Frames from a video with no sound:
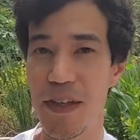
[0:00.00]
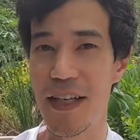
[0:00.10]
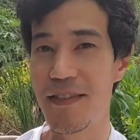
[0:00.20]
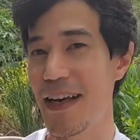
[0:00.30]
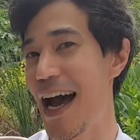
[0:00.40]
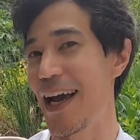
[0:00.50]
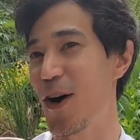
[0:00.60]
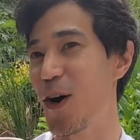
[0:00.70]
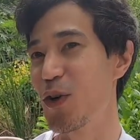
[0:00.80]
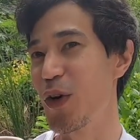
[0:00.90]
ดีไซน์
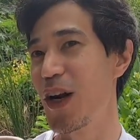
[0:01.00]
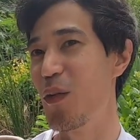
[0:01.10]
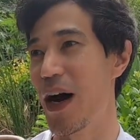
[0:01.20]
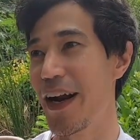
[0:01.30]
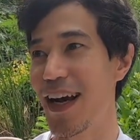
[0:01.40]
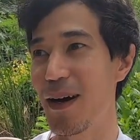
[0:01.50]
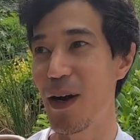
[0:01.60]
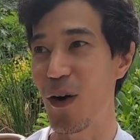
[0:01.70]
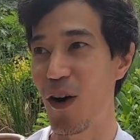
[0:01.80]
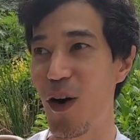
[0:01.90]
ของถ้วยรางวัลนะครับ
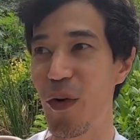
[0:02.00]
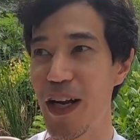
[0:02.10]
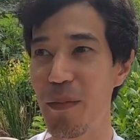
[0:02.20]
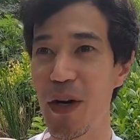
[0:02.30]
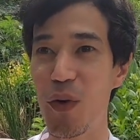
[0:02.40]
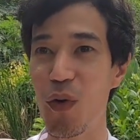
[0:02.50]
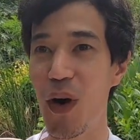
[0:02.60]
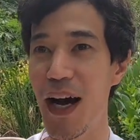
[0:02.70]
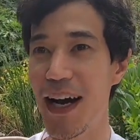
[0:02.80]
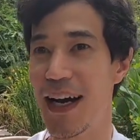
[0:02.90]
เราก็วันนี้ก็มาดูว่า